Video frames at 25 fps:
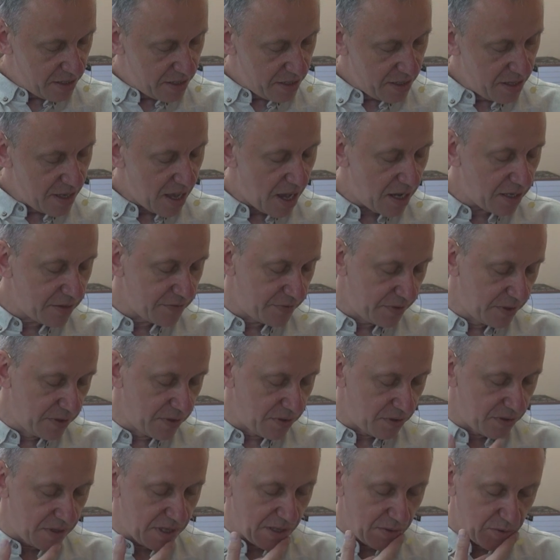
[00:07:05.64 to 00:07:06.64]
jak
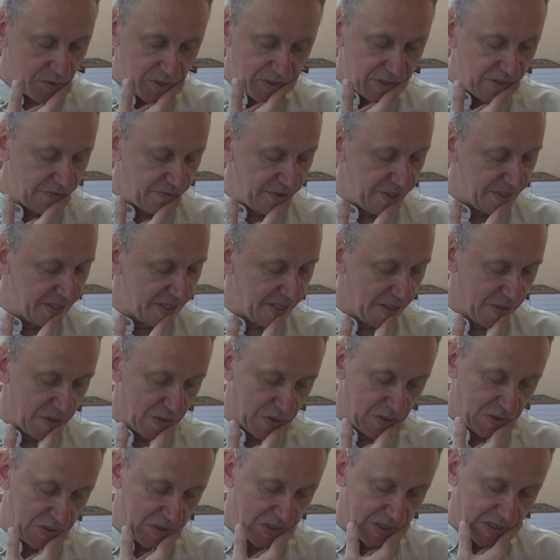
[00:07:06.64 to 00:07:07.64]
wyglądał rzeczywisty
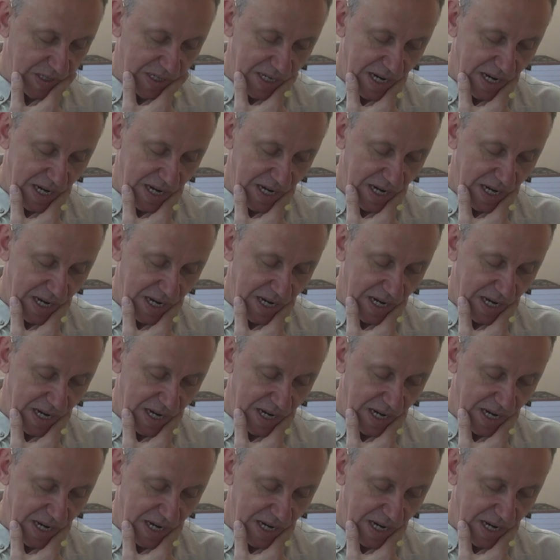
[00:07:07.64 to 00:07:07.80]
los